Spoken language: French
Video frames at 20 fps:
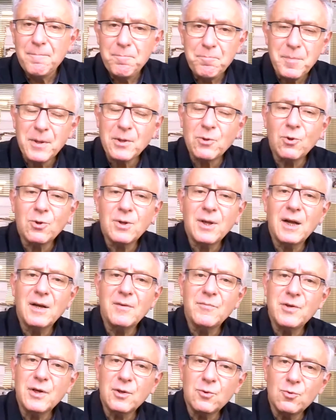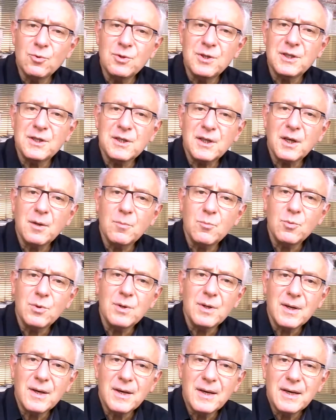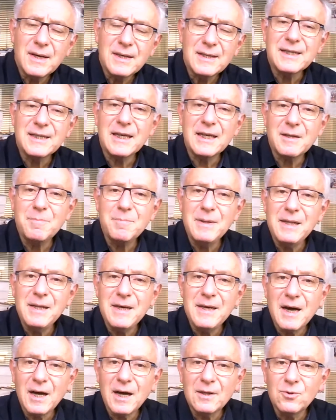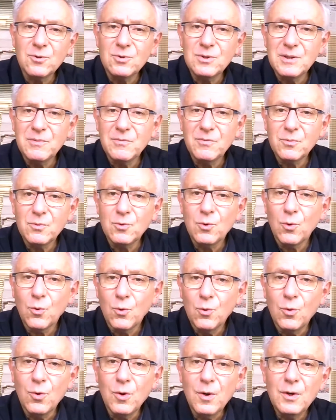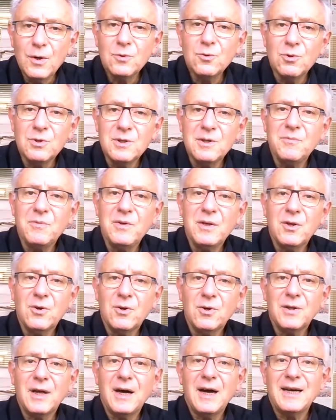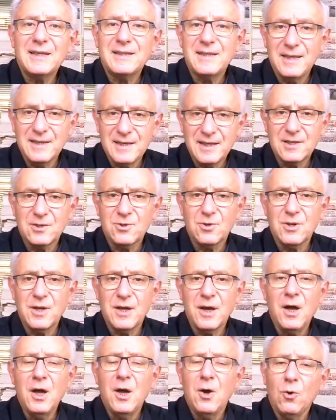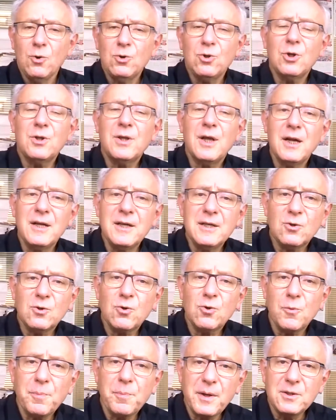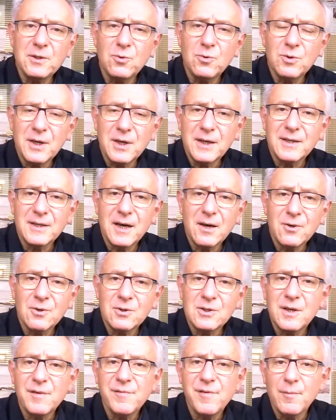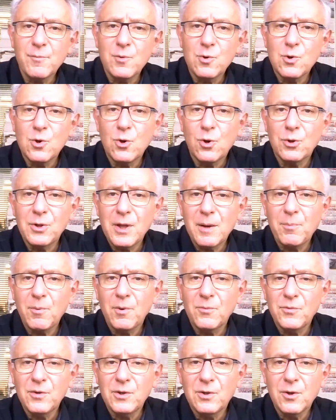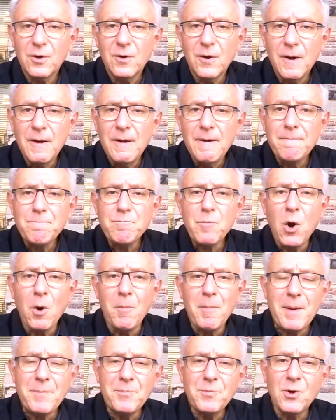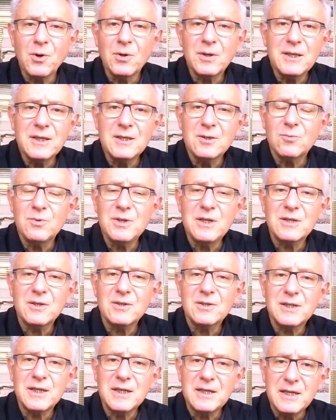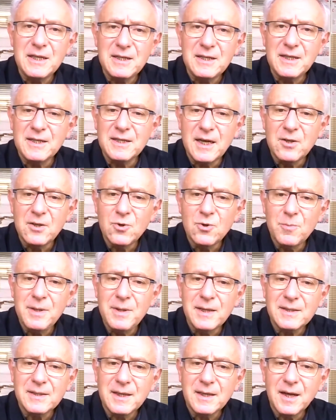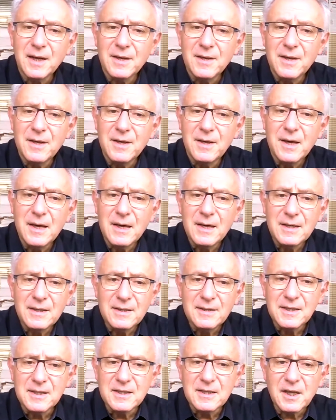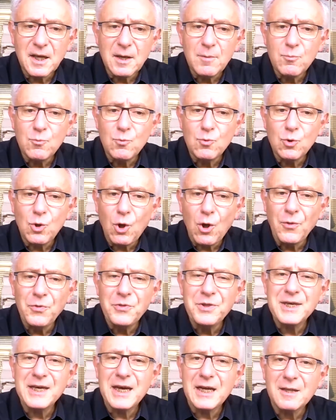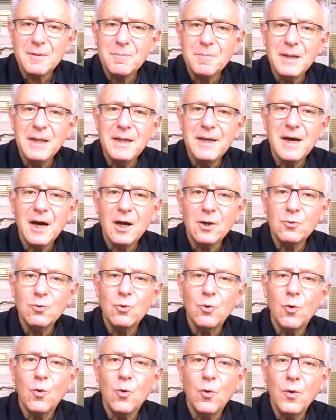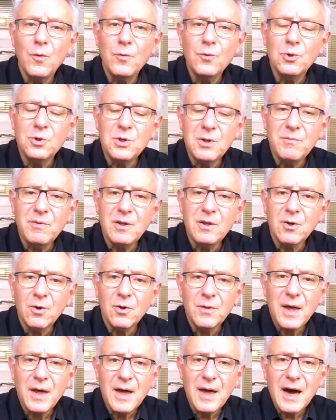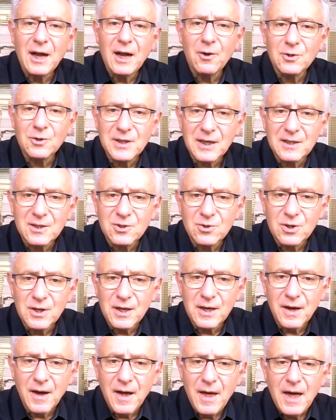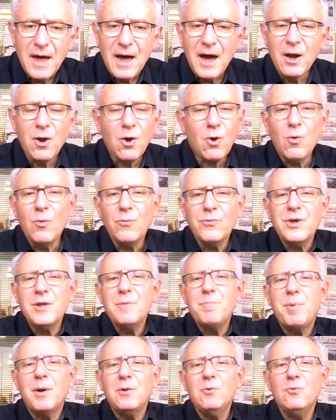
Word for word: mais Total vient de distribuer 7 milliards d'euros de dividendes à ses actionnaires. Au total, les entreprises du CAC 40, ces fameux Corona profiteurs, en même temps qu'ils ont licencié des dizaines de milliers de salariés, distribuent 34 milliards d'euros de dividendes à leurs actionnaires. Alors qu'on ne vienne pas